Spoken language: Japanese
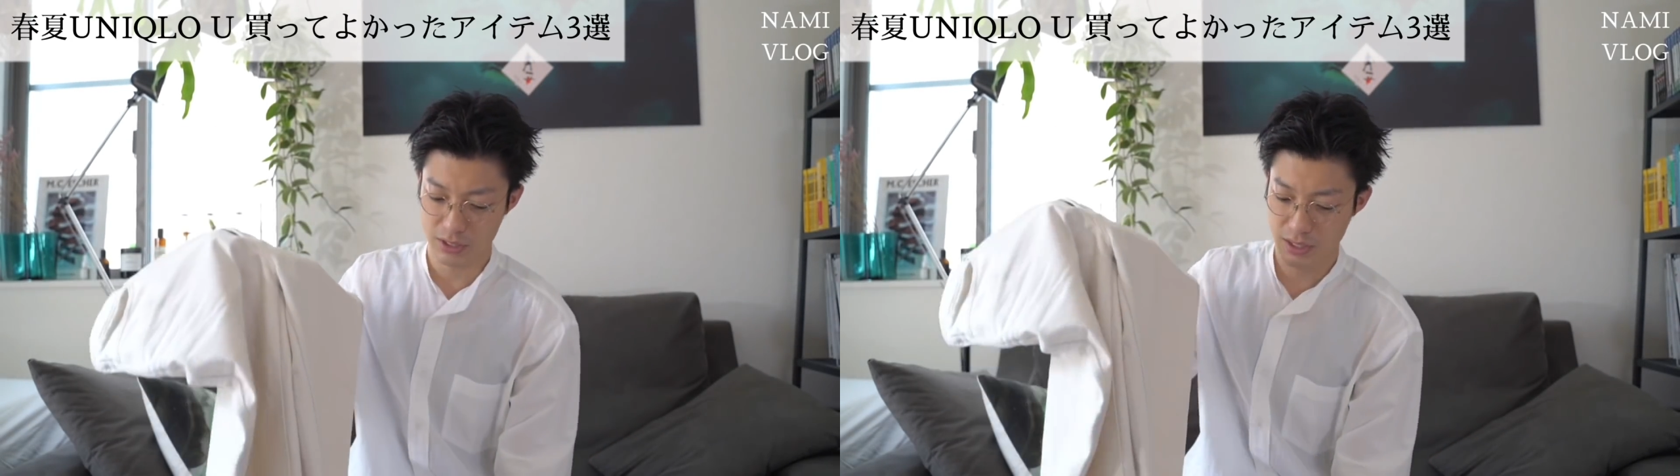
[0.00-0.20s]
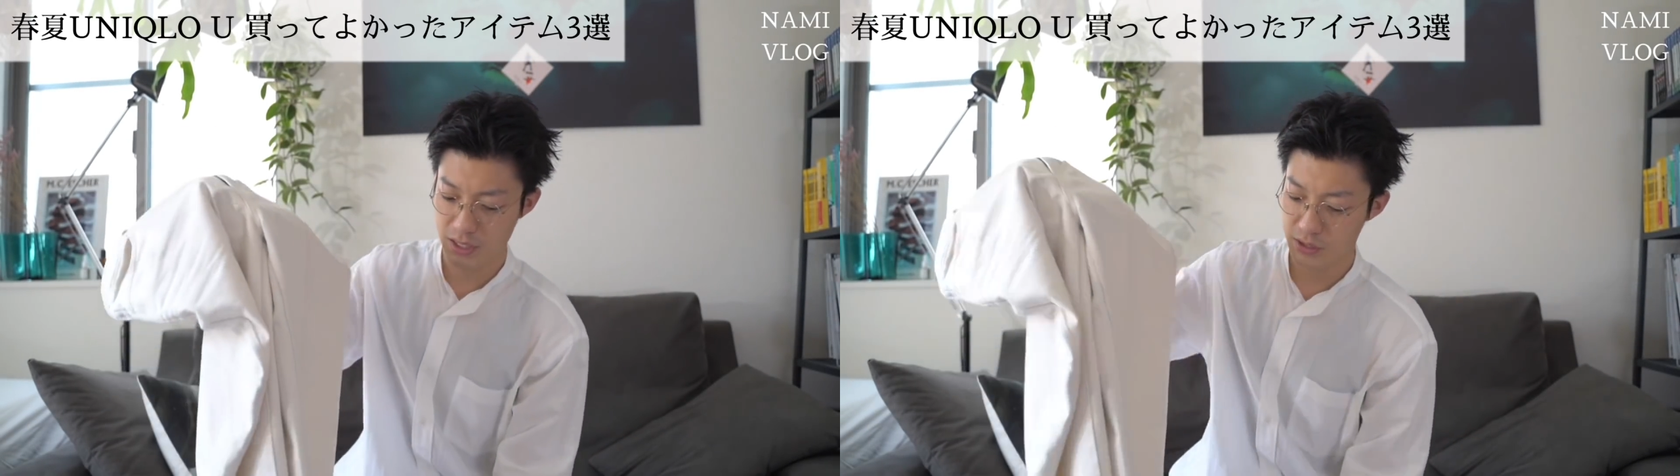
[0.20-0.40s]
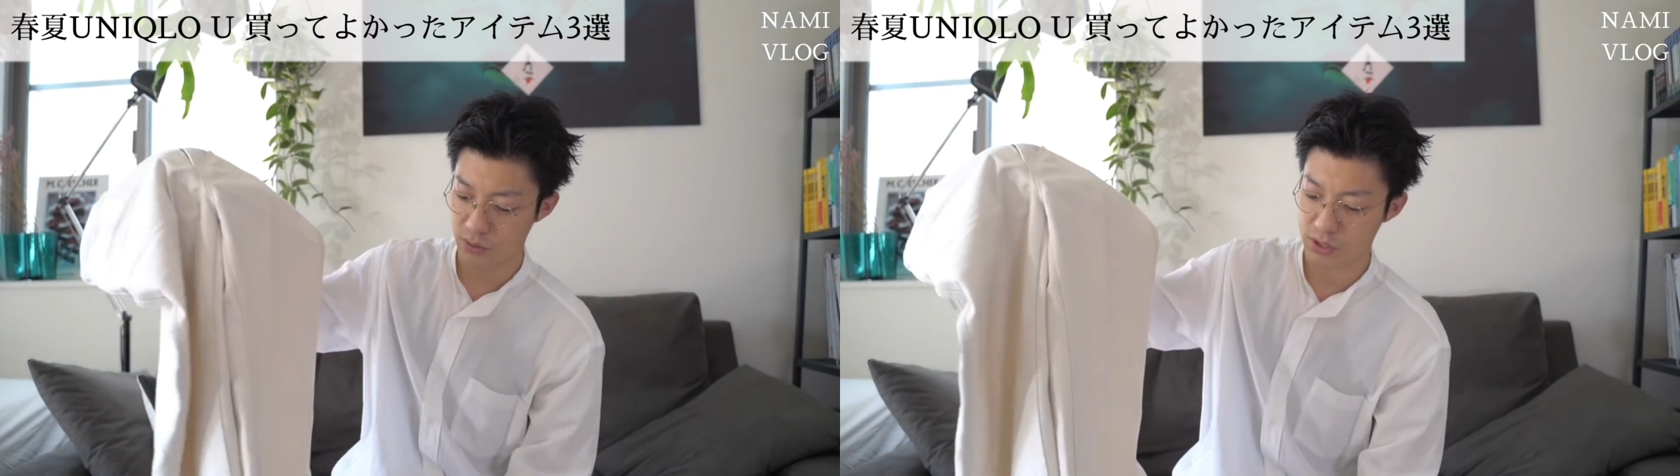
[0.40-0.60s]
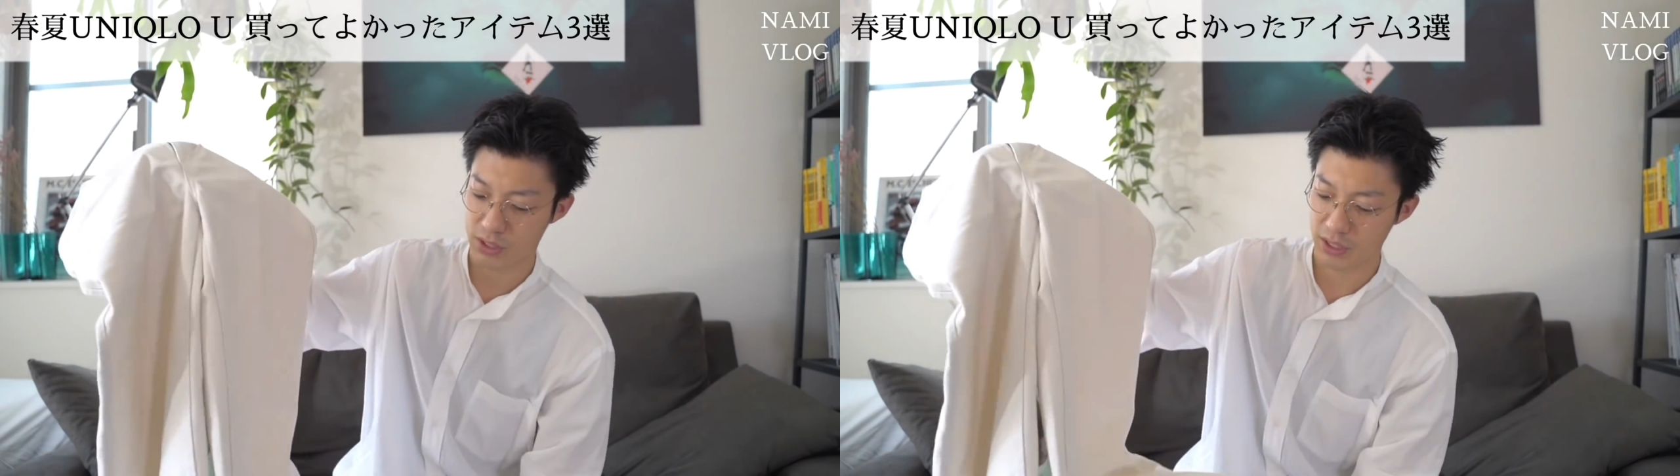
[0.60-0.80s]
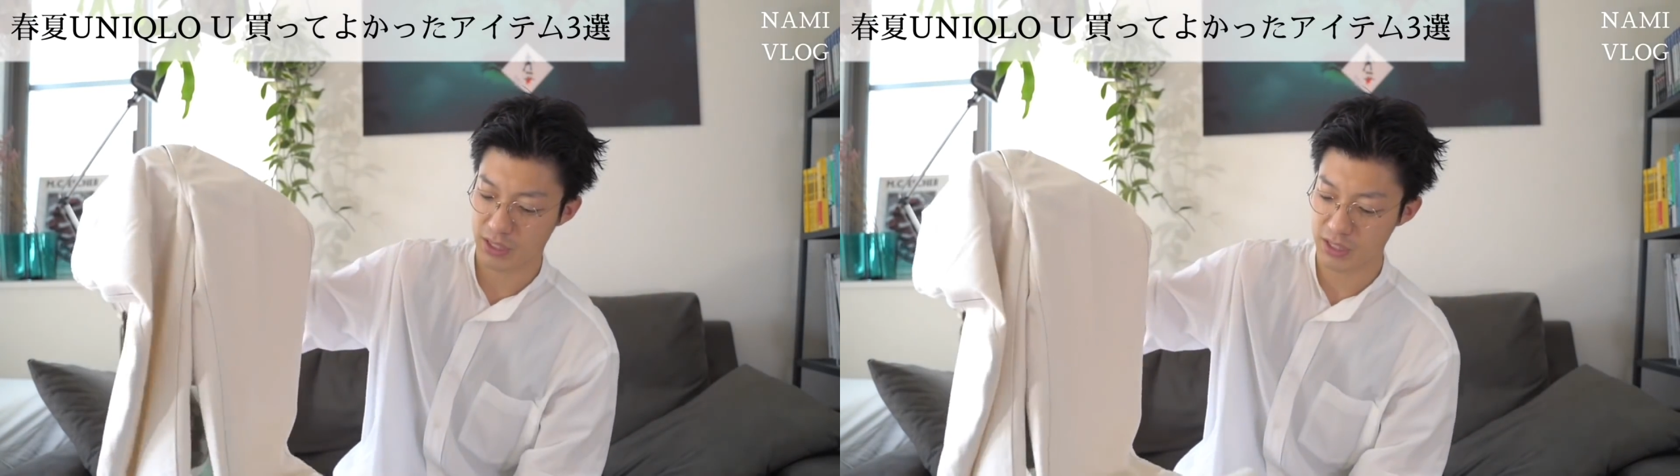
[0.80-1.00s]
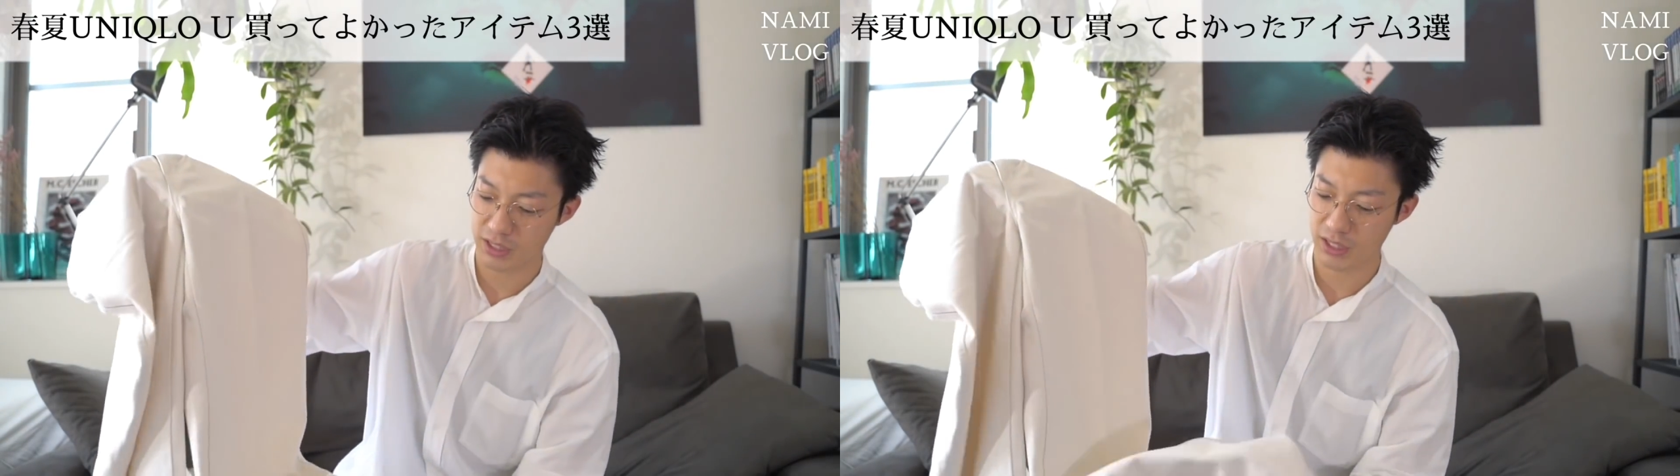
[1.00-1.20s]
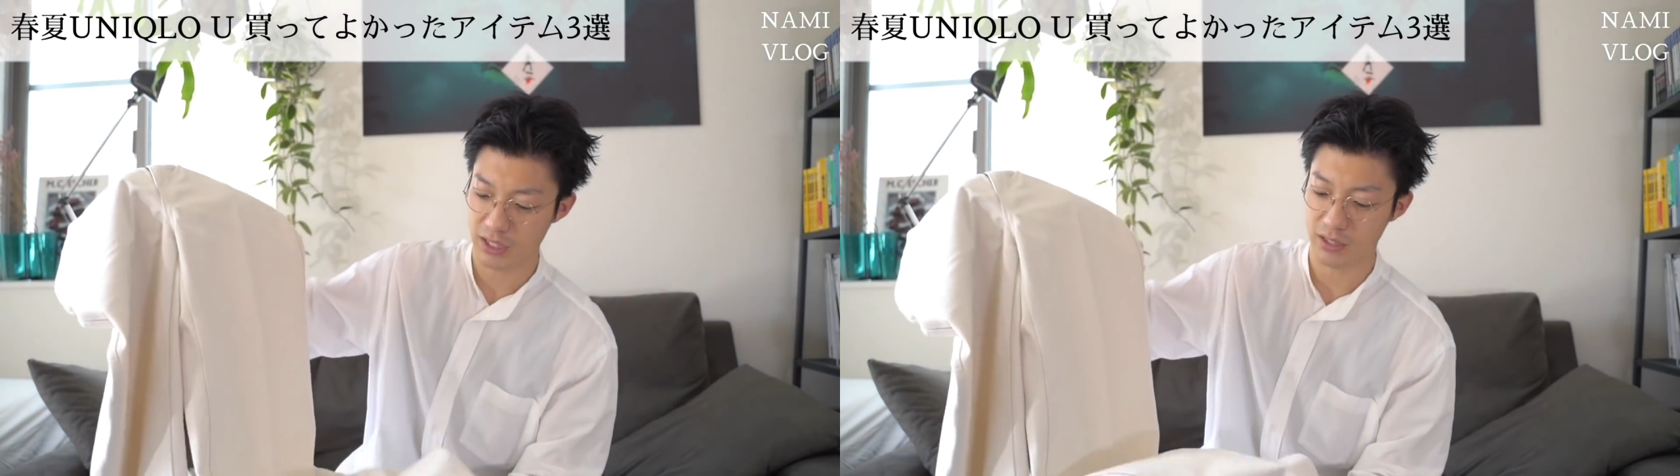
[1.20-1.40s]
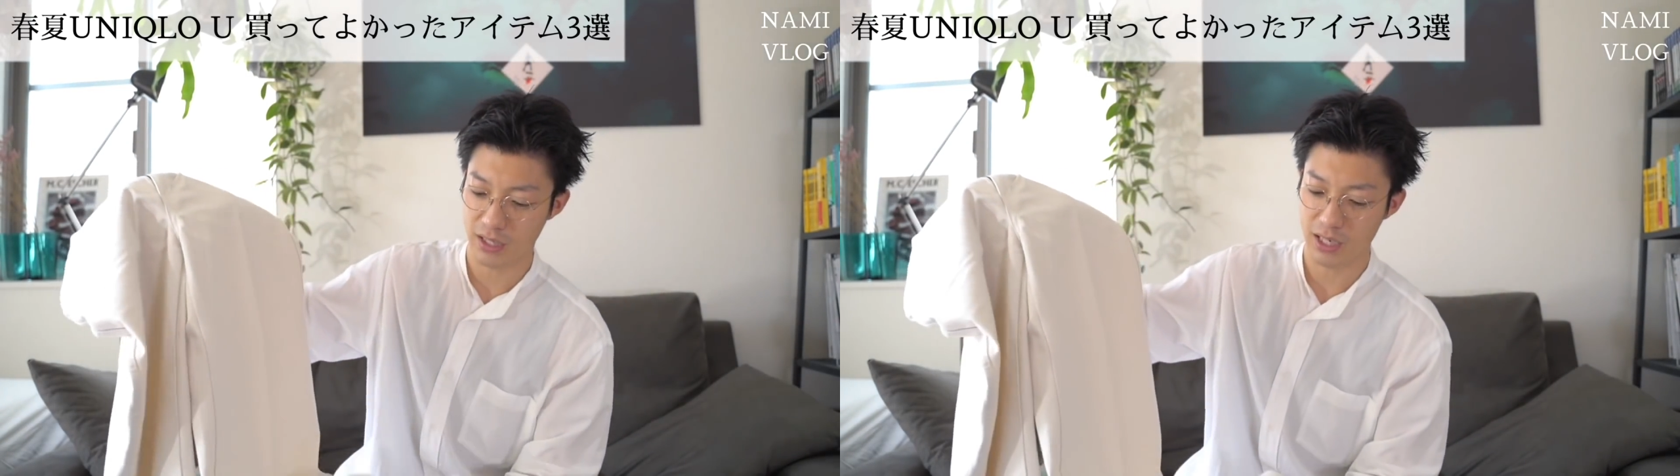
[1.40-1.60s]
かりとした生地感